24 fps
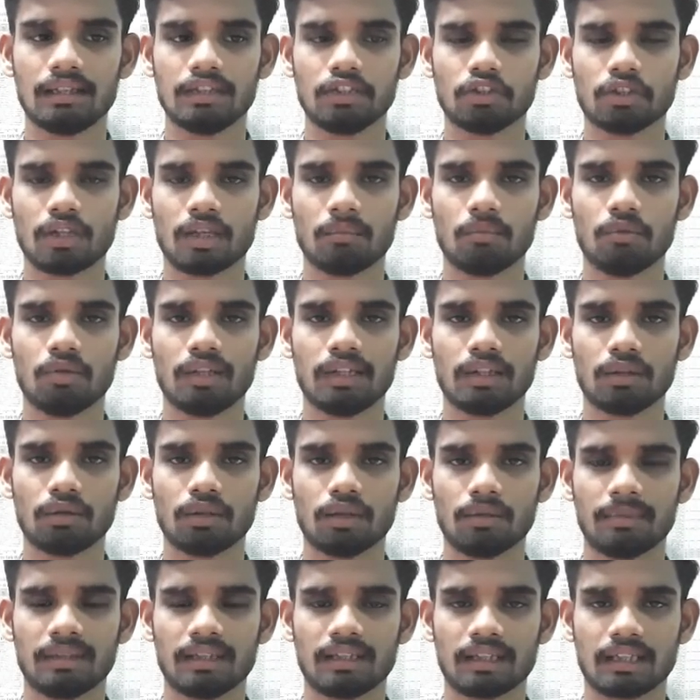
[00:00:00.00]
இதோட அமௌண்ட்
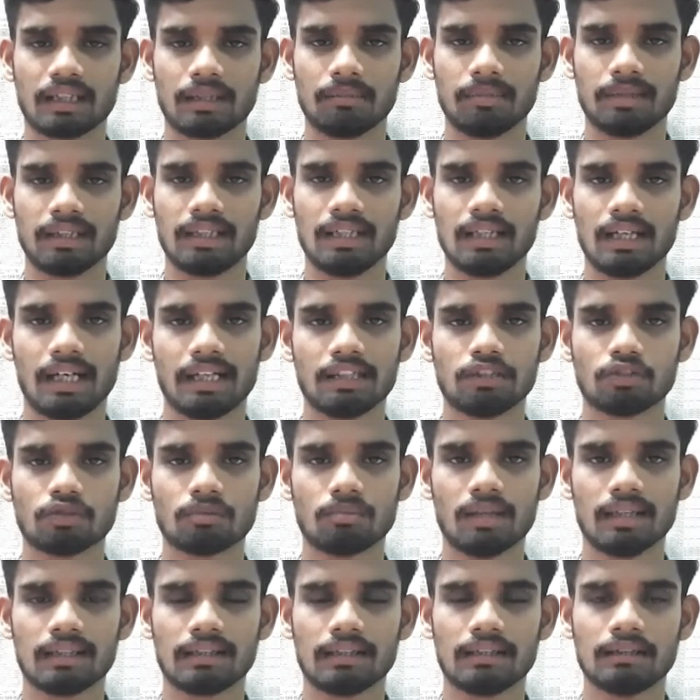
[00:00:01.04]
எவ்வளோ அப்படின்ற கேட்பீங்க ஐந்து
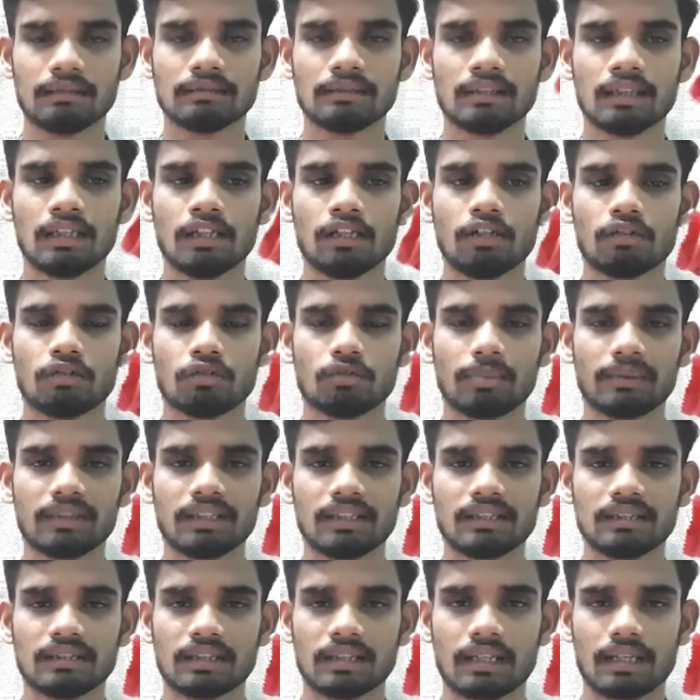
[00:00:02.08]
ரூபா தான்
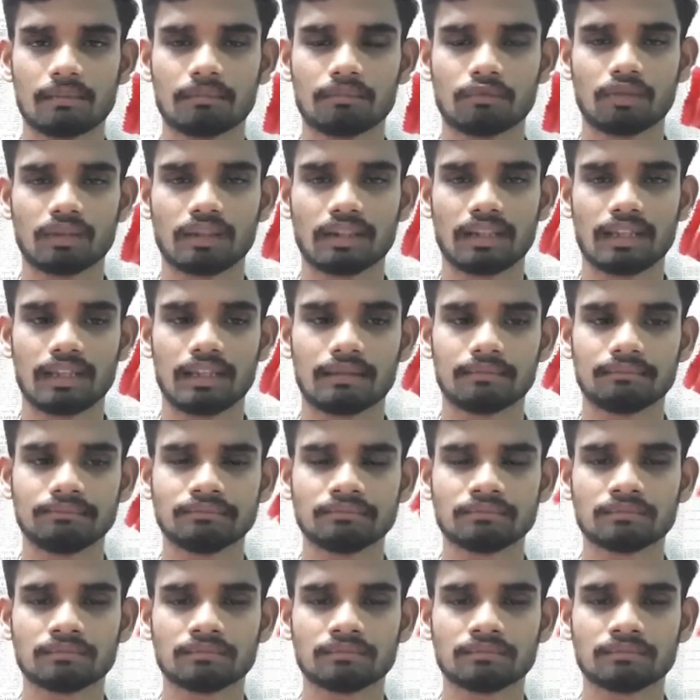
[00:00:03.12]
முப்பத்தைந்து கிராம் ஓகேங்களா